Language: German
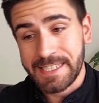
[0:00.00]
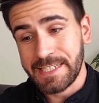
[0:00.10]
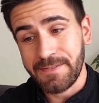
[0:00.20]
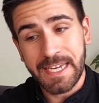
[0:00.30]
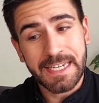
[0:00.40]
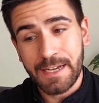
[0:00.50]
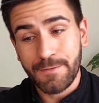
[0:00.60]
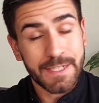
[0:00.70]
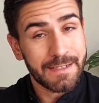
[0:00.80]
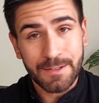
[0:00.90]
Das heißt, wir reden da
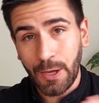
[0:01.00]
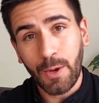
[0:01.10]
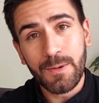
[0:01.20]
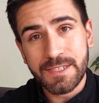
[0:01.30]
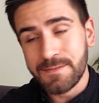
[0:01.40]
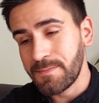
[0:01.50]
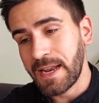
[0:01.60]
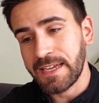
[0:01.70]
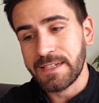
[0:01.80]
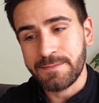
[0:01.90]
von den größten
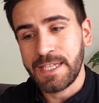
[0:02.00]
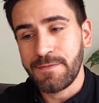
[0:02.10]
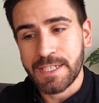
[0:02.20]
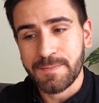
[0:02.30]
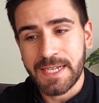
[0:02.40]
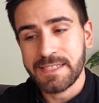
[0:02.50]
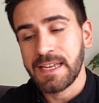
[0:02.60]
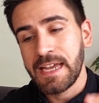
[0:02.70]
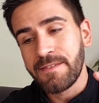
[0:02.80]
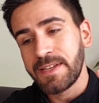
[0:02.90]
Playern im DeFi-Space,
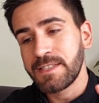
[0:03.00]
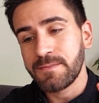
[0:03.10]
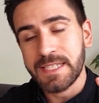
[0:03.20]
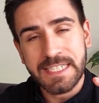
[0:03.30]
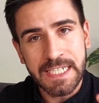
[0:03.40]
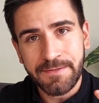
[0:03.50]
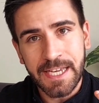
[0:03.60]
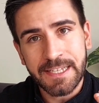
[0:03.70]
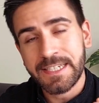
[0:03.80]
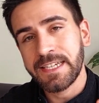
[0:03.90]
wenn es um das
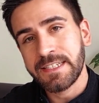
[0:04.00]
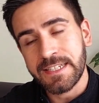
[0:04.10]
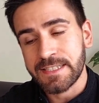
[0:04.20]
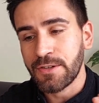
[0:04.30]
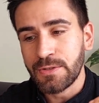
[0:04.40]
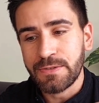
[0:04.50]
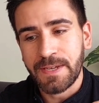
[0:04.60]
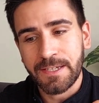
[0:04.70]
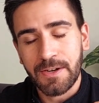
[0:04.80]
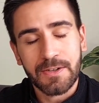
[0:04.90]
TVL geht, das Total
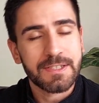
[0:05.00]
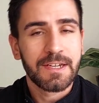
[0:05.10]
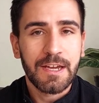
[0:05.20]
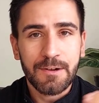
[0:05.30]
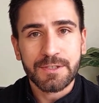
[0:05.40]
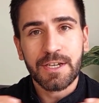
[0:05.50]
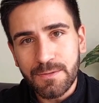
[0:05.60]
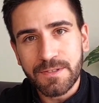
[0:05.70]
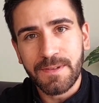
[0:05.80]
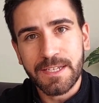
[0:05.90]
Value Lock. Und
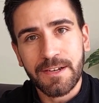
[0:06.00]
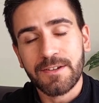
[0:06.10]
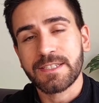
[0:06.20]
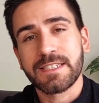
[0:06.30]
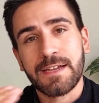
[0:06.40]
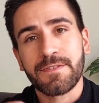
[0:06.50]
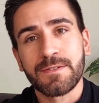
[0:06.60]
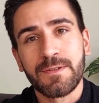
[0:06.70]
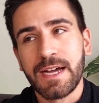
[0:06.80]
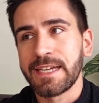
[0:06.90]
Total Value Locked ist einfach
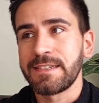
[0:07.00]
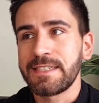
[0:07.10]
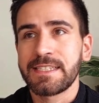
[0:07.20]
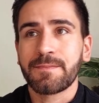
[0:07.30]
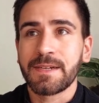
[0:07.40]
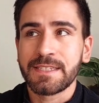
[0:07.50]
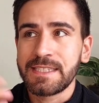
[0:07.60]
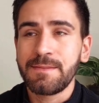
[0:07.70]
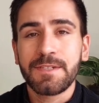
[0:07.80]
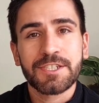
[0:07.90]
nur ein, ich sag mal,
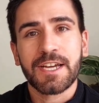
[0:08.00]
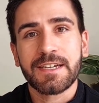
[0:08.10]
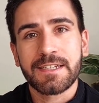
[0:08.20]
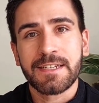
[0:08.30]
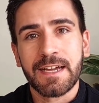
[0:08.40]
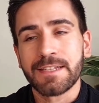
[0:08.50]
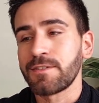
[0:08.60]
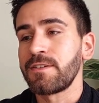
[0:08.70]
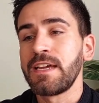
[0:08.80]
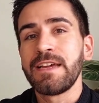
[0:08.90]
ziemlich starker
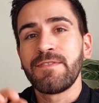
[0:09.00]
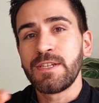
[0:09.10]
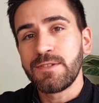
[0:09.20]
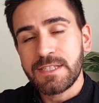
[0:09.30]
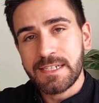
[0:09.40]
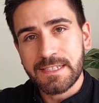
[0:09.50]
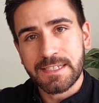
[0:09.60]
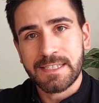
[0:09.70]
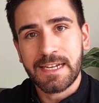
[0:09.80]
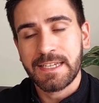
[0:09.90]
Indikator, wie nützlich
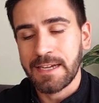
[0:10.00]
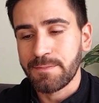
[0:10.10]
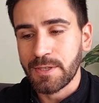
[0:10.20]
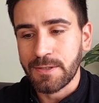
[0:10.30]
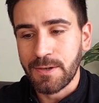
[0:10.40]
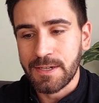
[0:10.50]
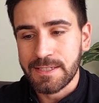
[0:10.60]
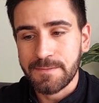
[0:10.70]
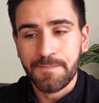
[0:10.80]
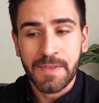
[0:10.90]
tatsächlich ein Protokoll
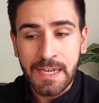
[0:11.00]
ist.